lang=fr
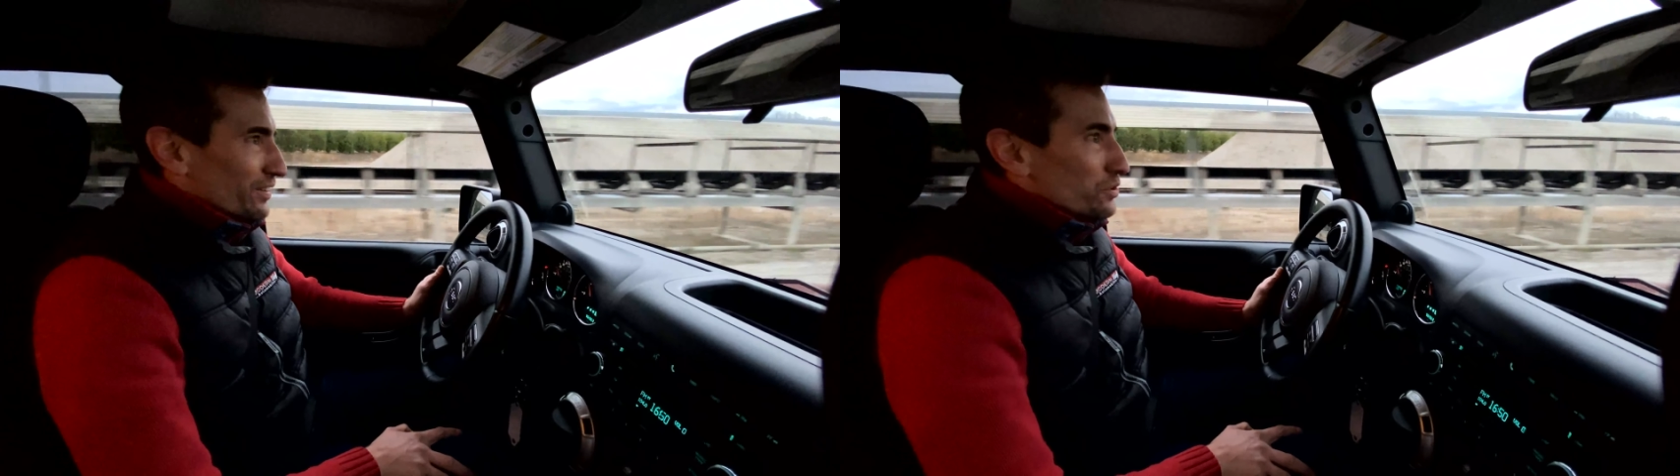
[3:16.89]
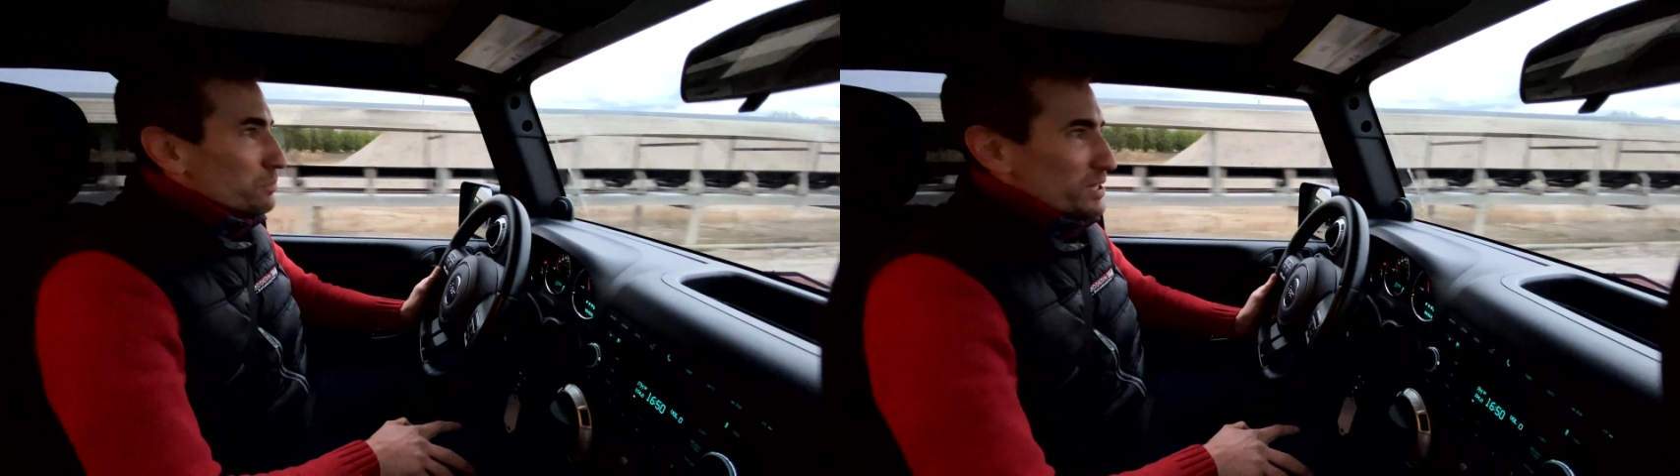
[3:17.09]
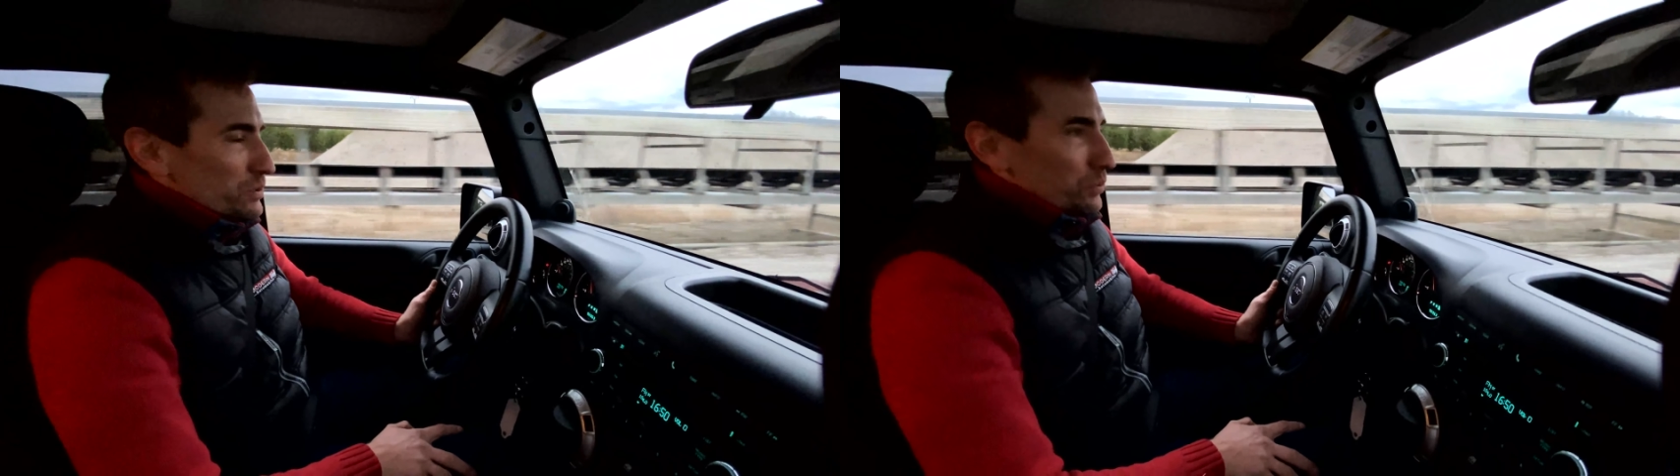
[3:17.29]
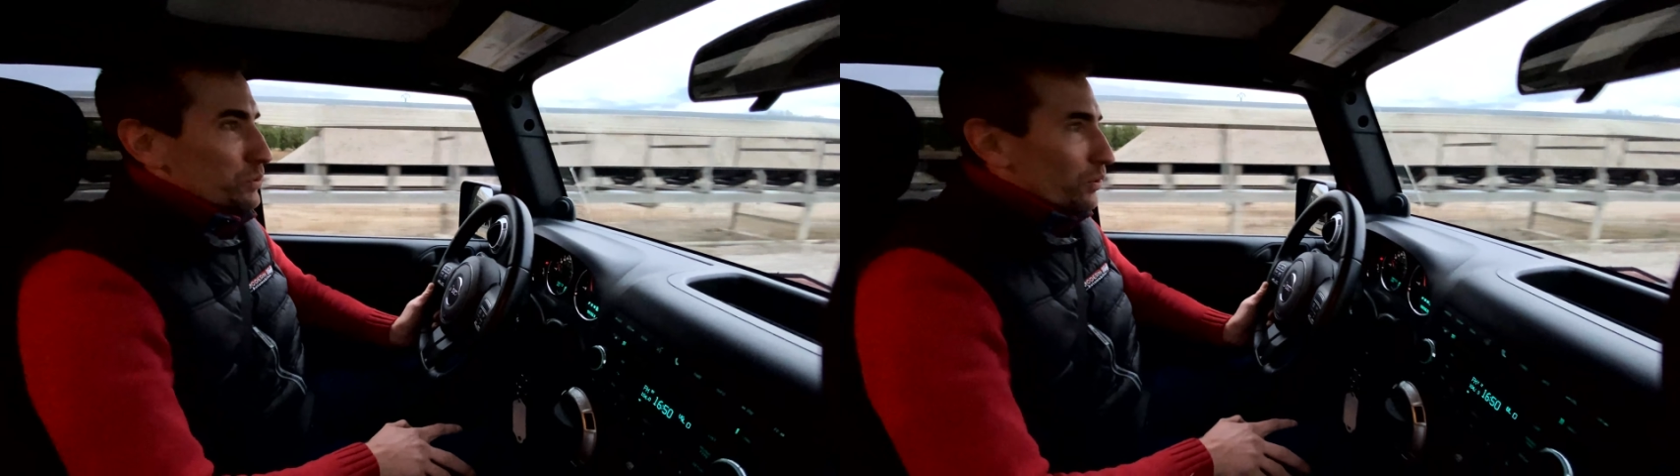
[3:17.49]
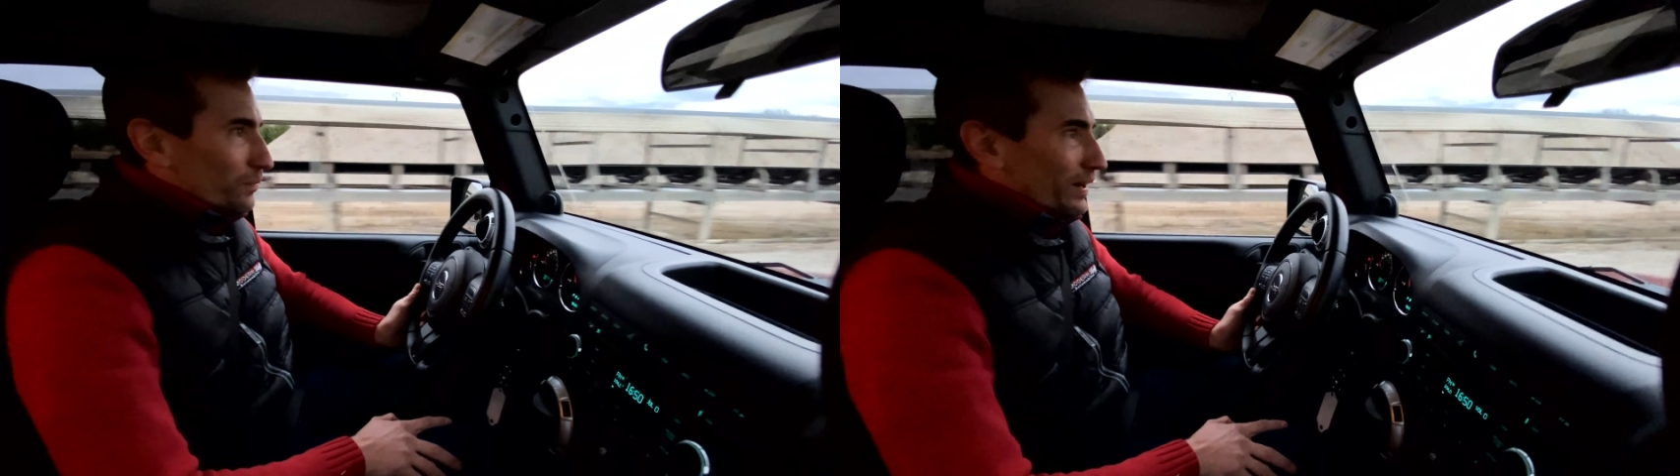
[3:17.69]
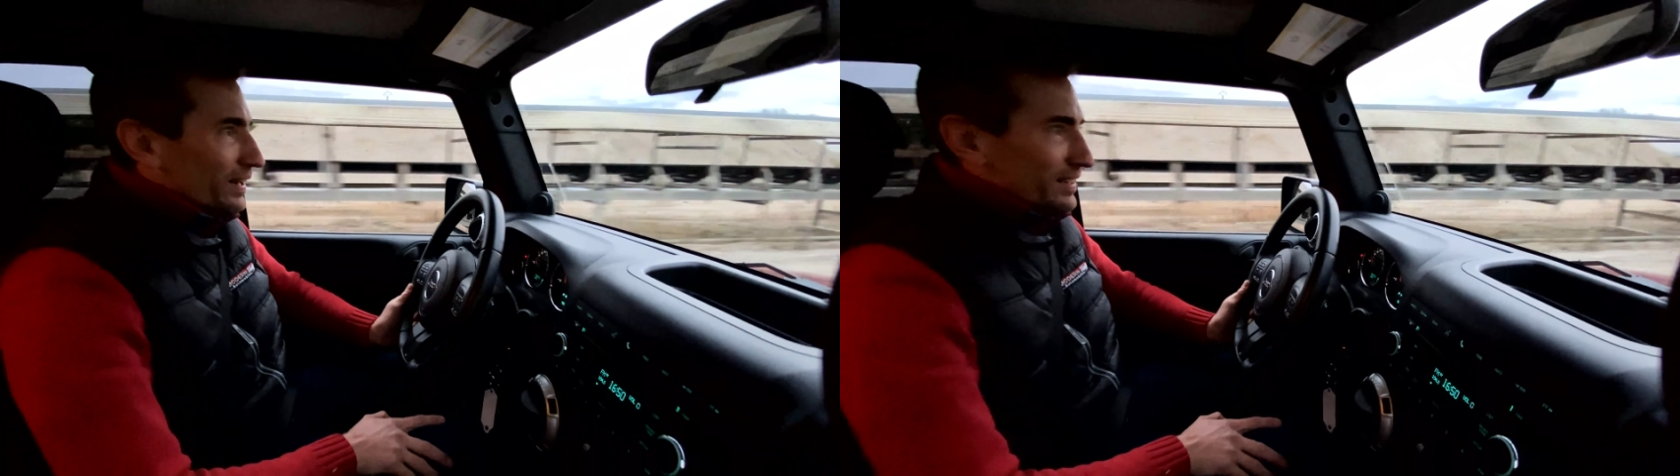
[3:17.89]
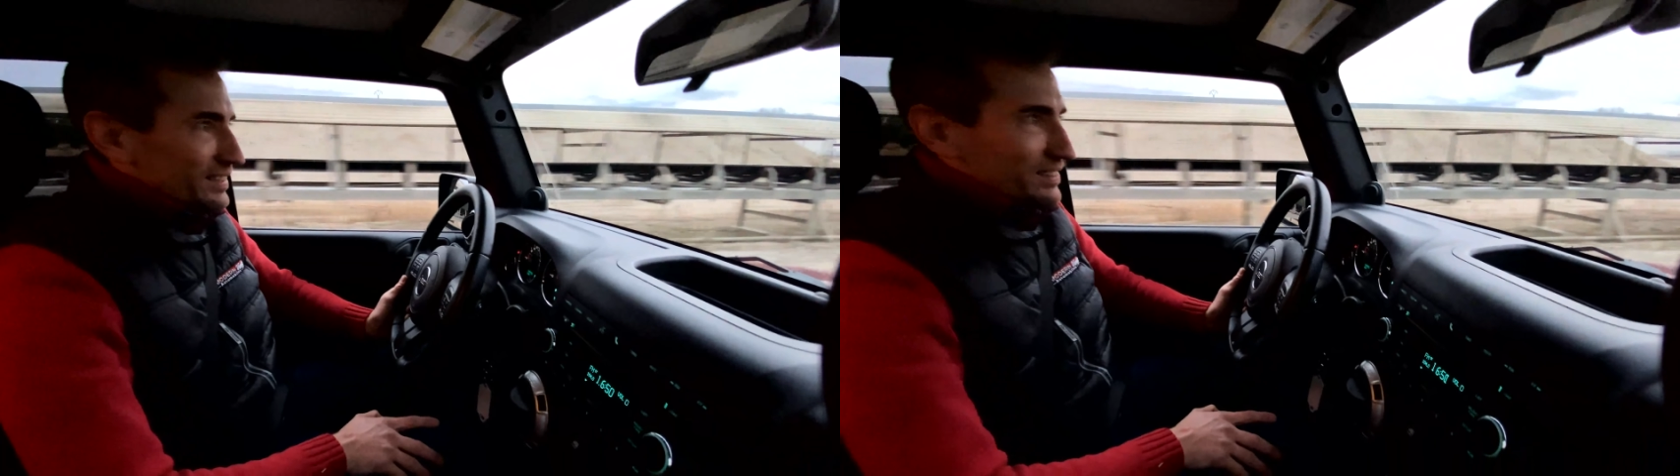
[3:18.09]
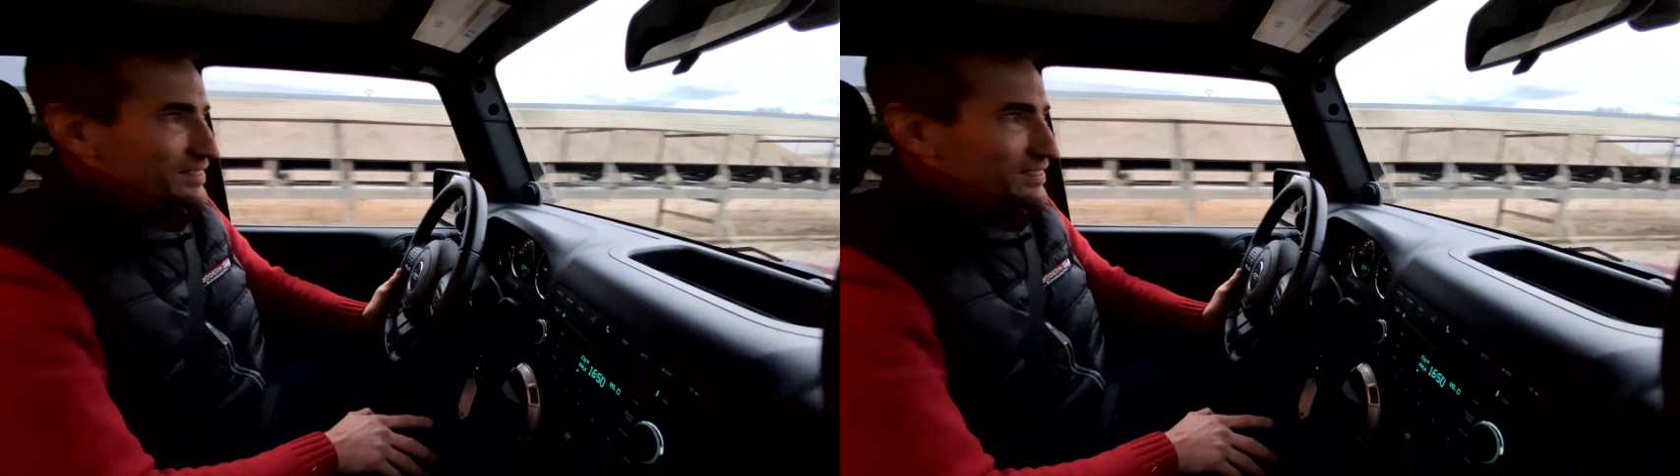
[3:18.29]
une maison de campagne,